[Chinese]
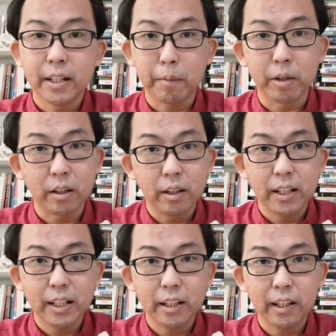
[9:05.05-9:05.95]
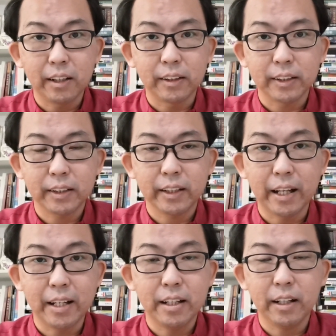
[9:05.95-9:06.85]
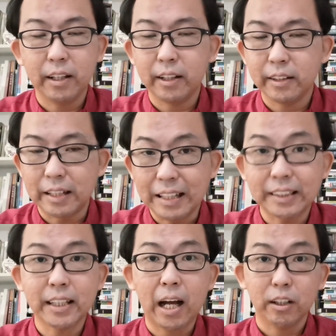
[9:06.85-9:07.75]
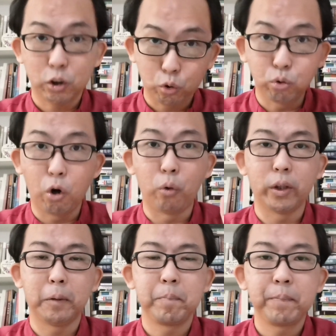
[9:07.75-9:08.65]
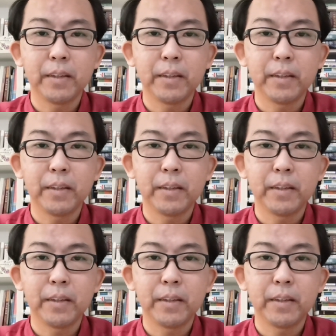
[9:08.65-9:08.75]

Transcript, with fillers: 那么，呃，也伊丽莎是秃头的，